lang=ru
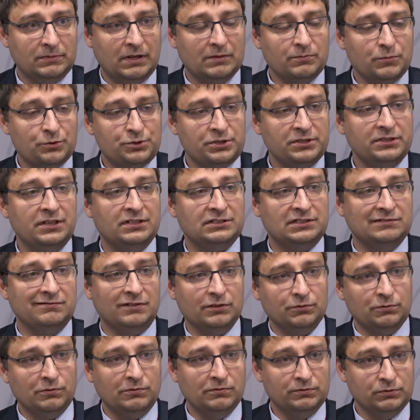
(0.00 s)
Там уже есть
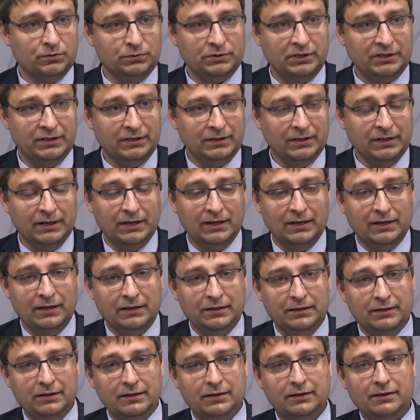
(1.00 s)
глагол внутри.
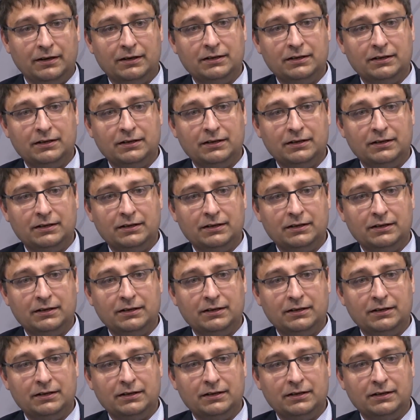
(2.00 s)
Или,